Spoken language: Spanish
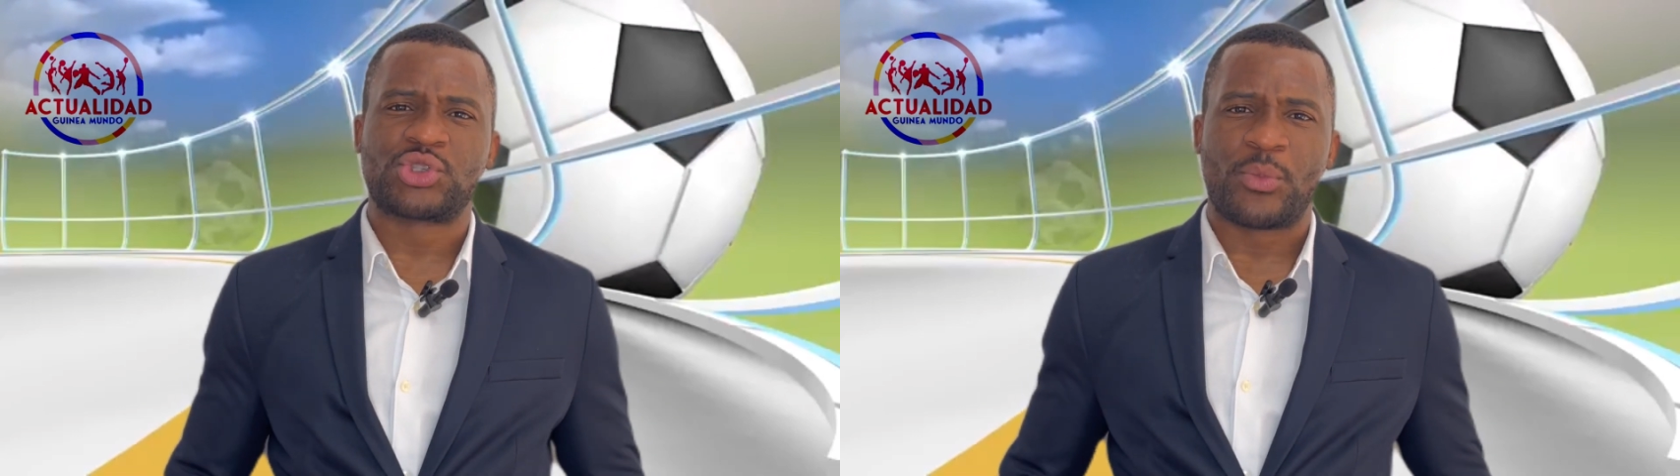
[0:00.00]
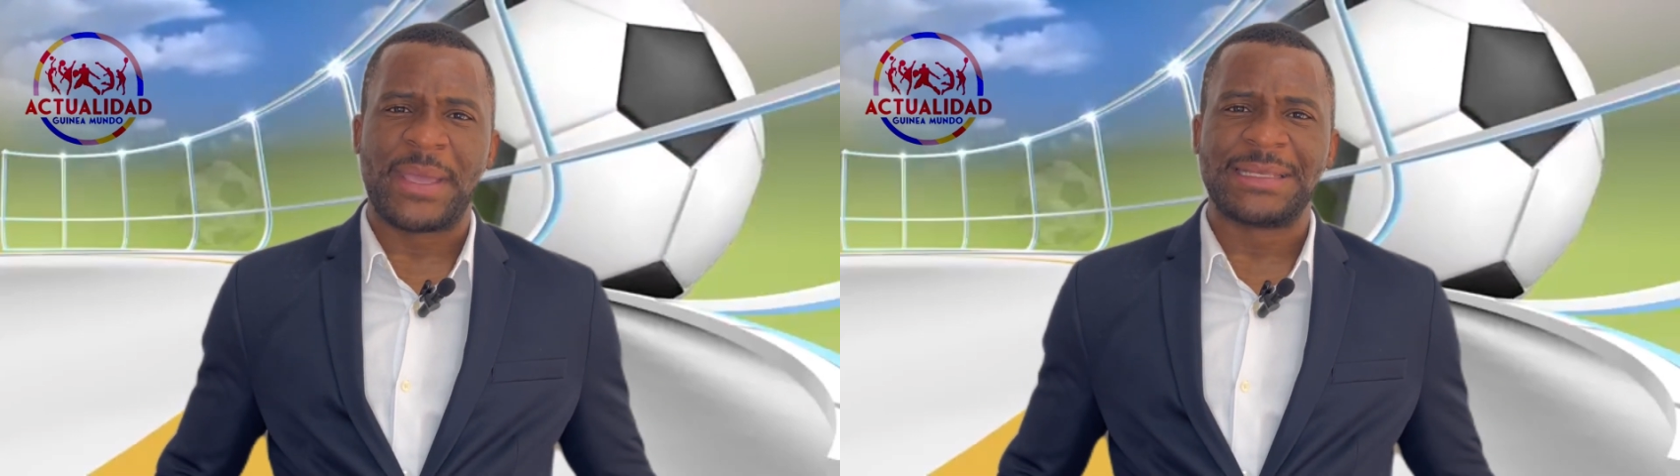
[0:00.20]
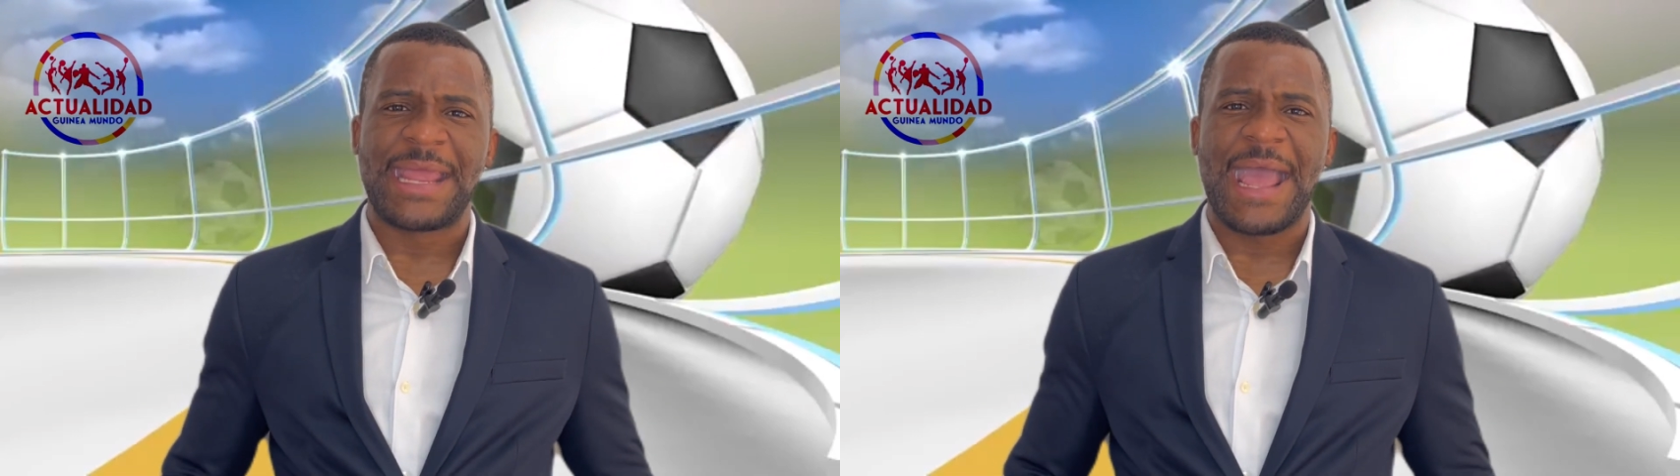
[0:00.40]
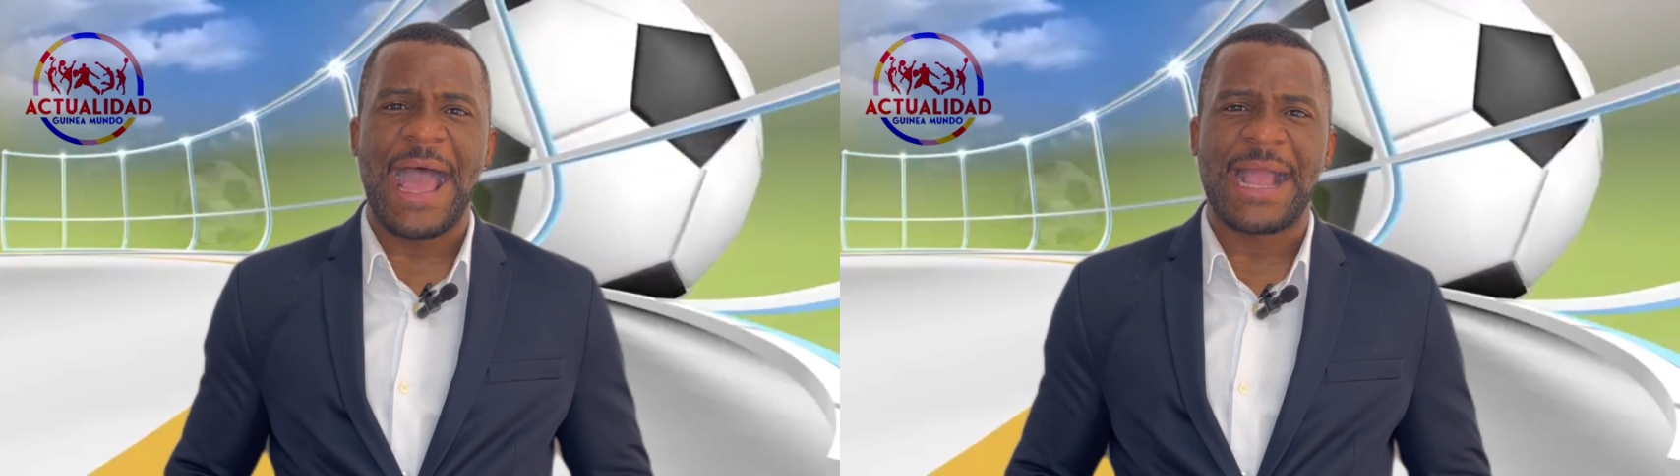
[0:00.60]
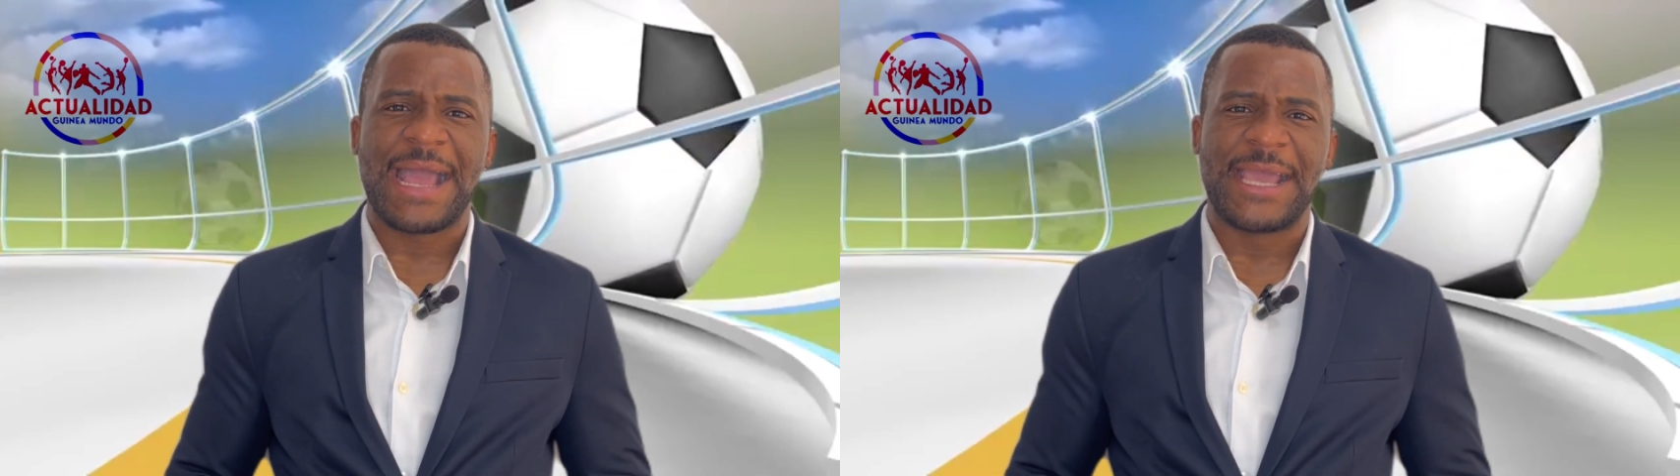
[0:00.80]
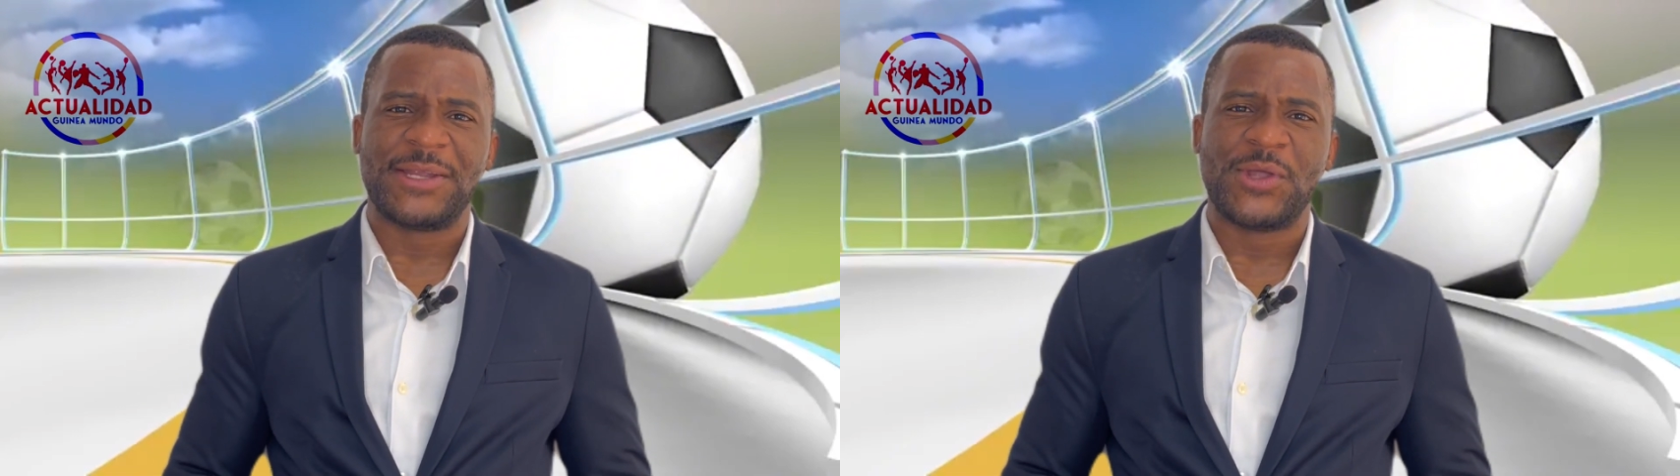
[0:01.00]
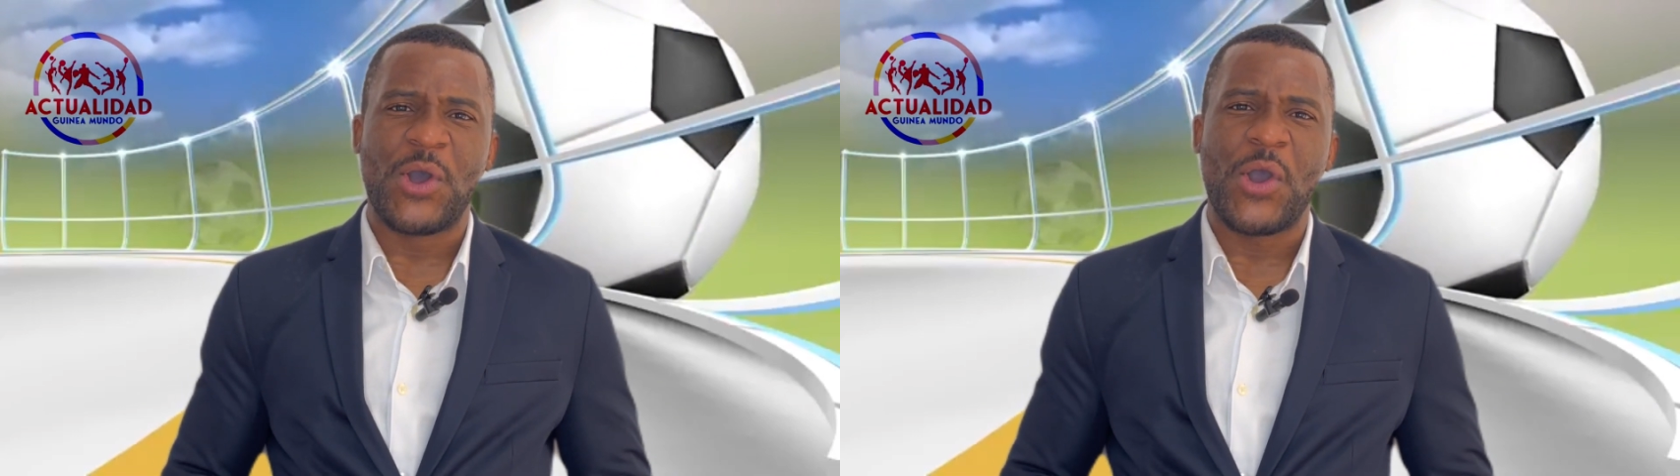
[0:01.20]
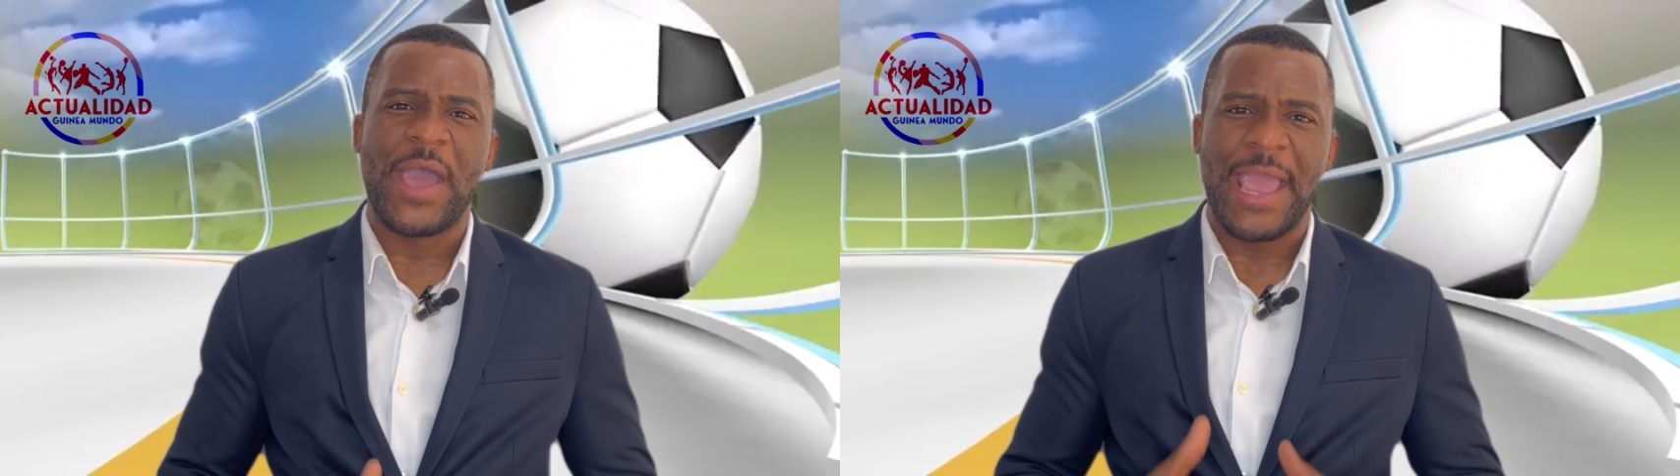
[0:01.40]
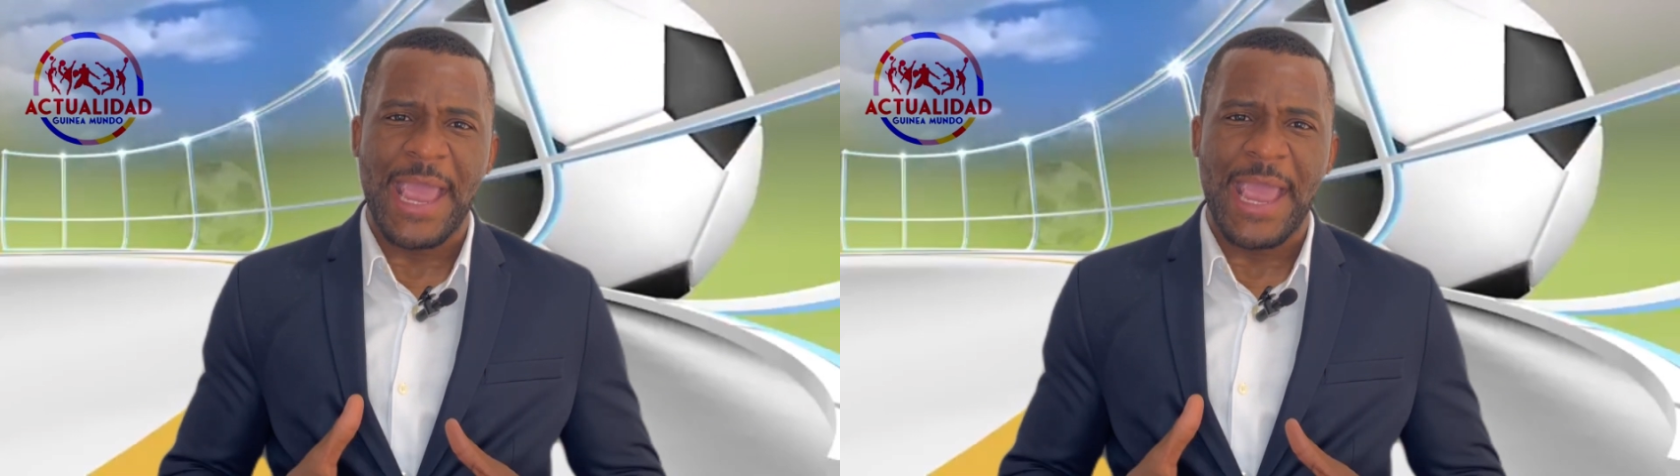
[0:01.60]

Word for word: sub-20 ha caído